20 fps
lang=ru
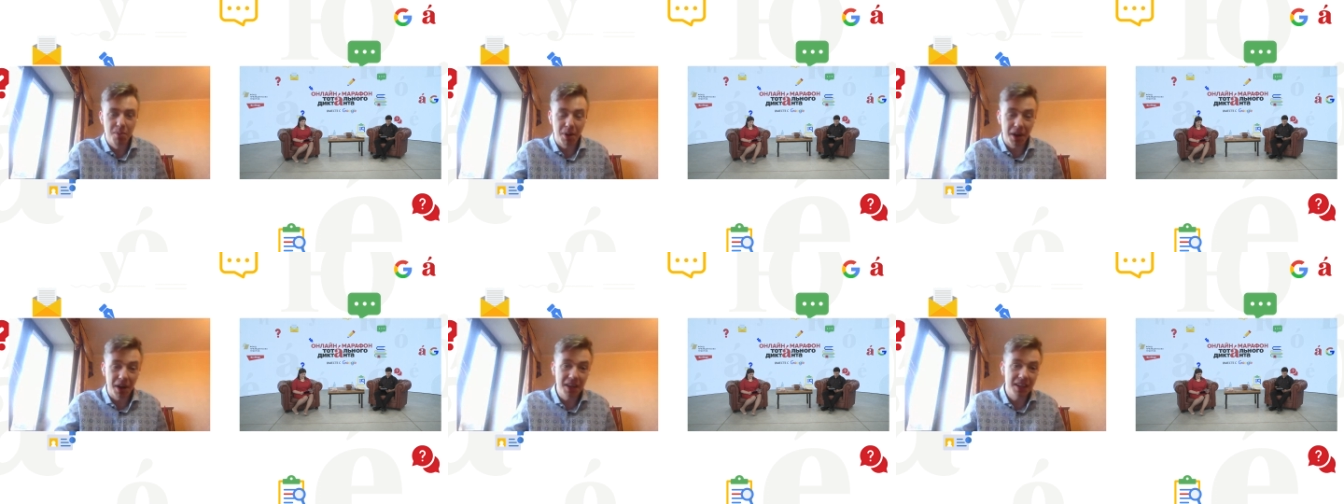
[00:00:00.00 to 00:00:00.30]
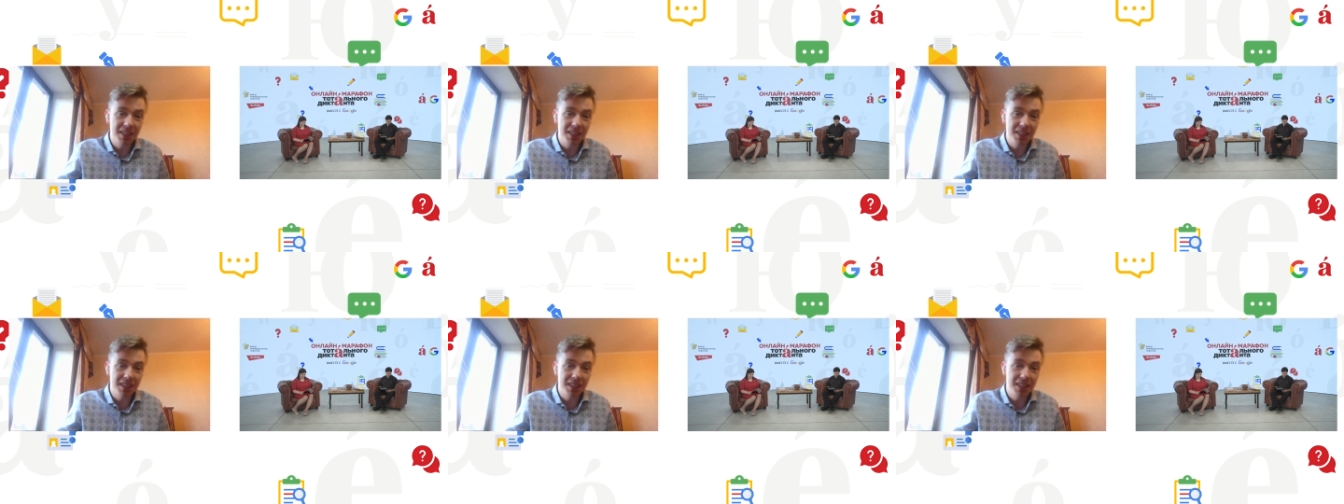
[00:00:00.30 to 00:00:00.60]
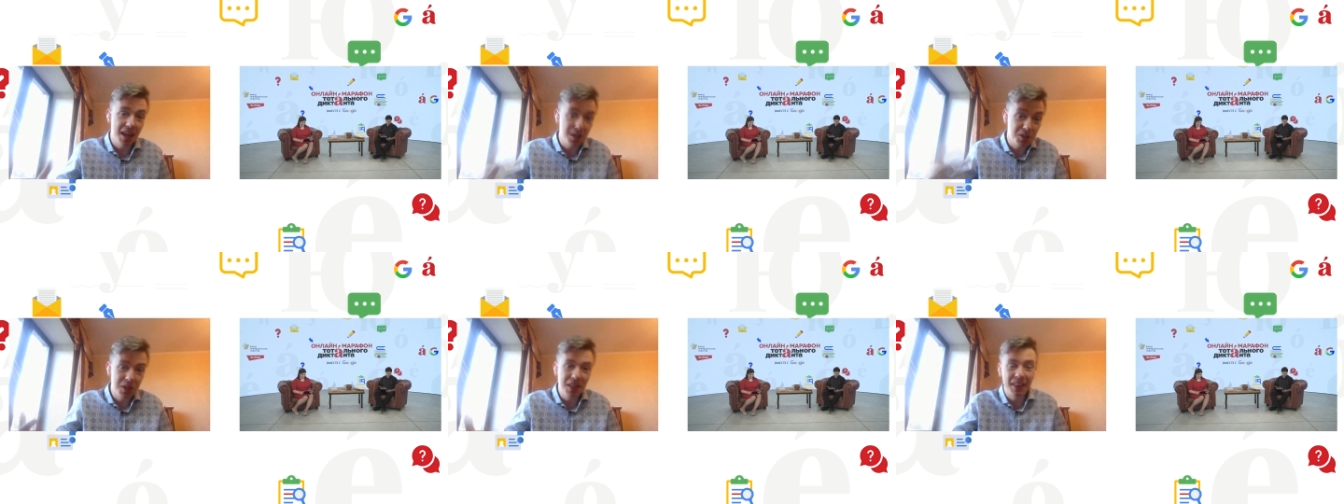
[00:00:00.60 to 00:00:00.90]
про них
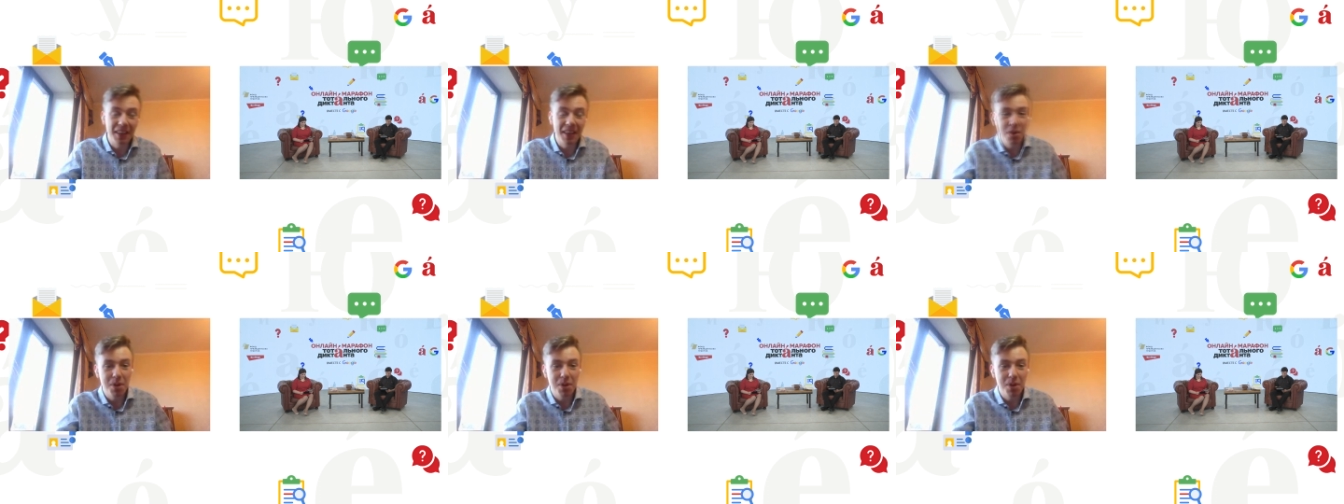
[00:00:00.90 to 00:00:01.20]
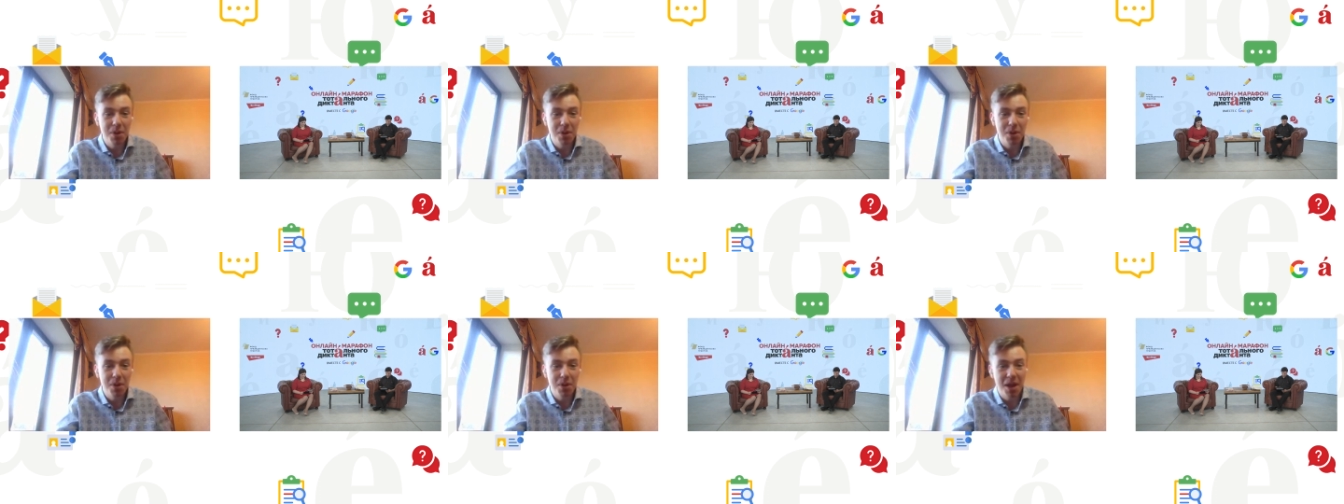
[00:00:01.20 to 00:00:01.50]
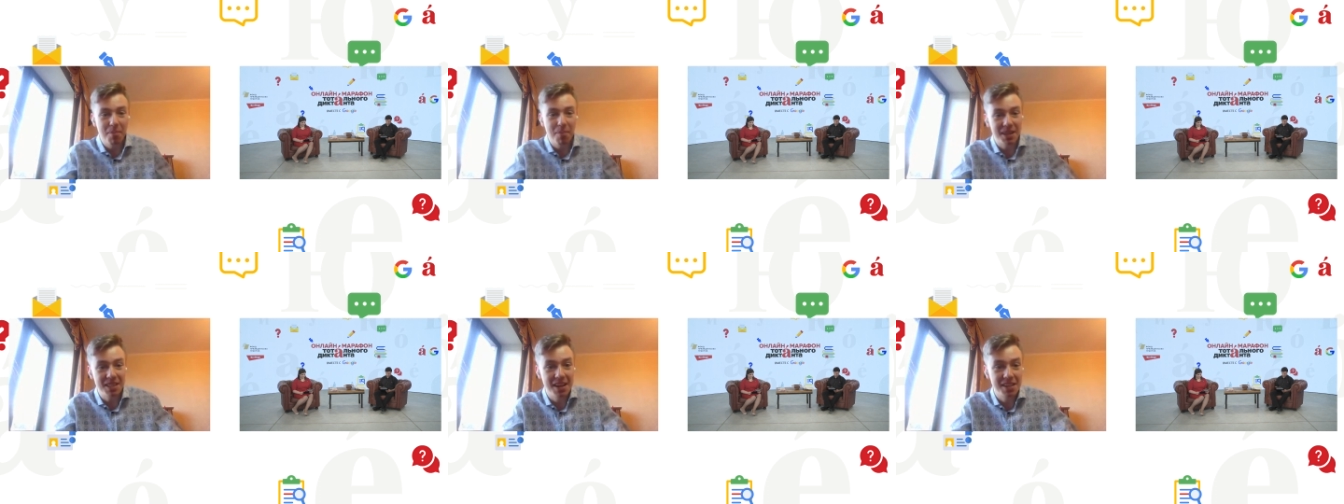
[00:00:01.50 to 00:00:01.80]
рассказываю, иногда у меня
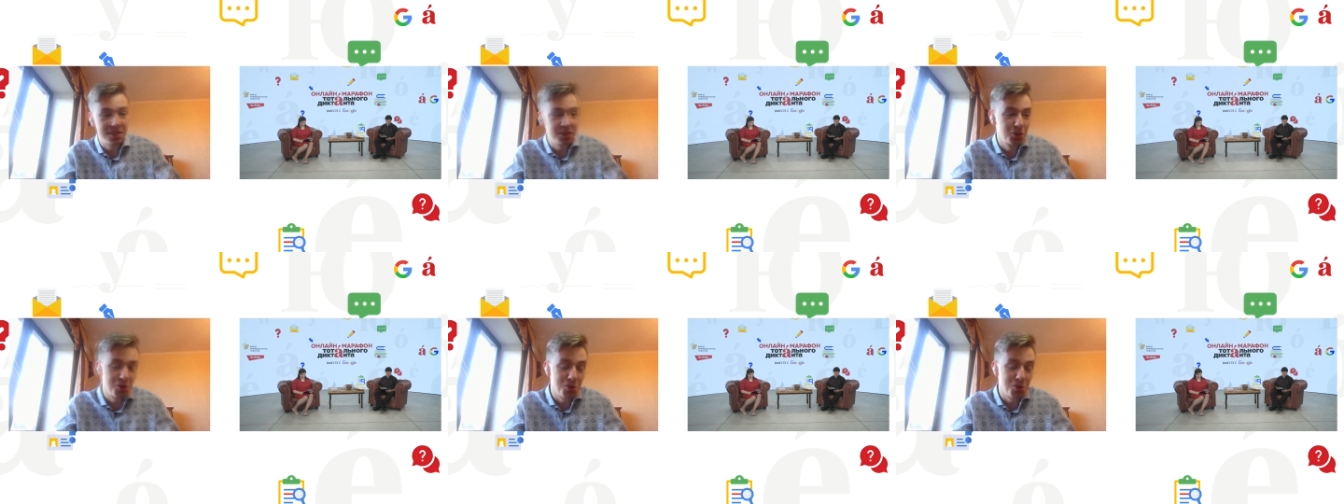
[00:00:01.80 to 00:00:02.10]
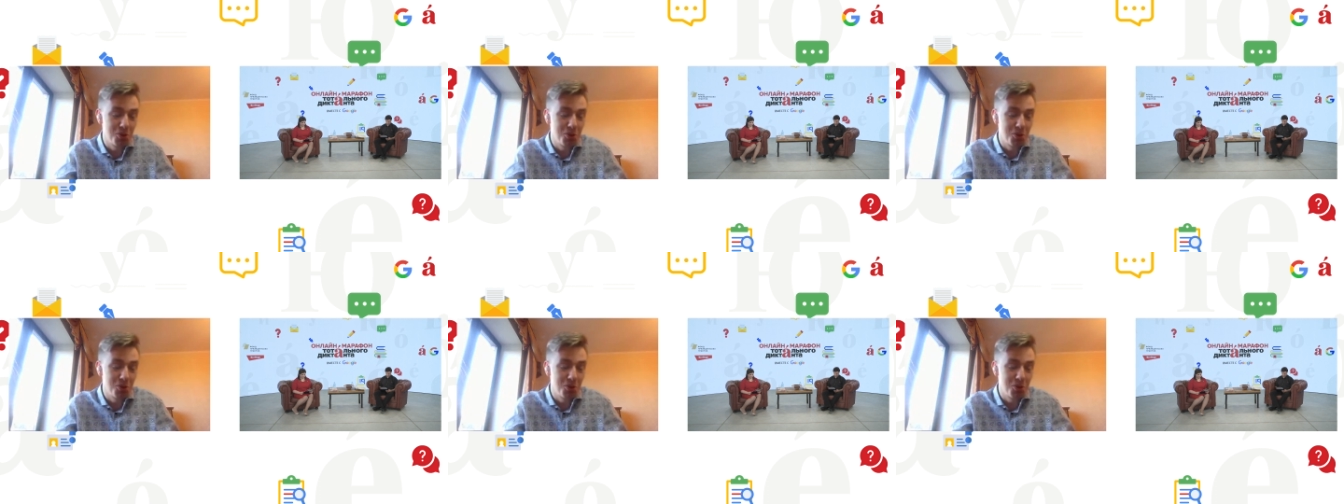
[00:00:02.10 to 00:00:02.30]
проскальзывает.